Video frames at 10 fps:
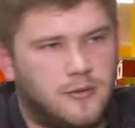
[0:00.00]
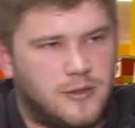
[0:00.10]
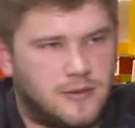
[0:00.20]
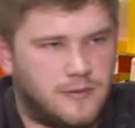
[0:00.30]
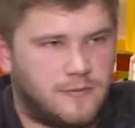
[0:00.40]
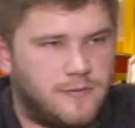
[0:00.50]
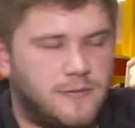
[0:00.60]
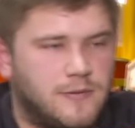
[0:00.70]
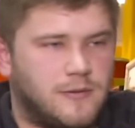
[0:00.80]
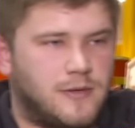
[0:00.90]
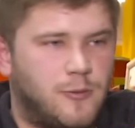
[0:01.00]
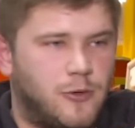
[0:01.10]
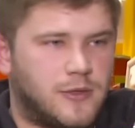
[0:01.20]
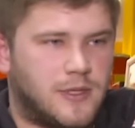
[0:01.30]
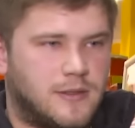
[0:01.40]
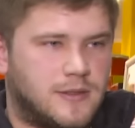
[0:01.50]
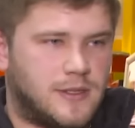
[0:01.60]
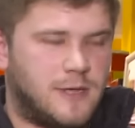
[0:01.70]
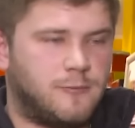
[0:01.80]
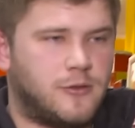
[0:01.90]
есть э, ребенка
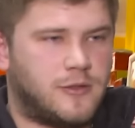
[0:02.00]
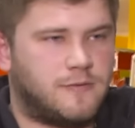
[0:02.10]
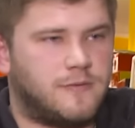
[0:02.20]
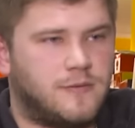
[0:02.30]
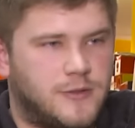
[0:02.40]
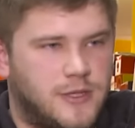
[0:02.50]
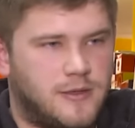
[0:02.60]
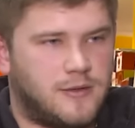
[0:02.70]
садить против движения.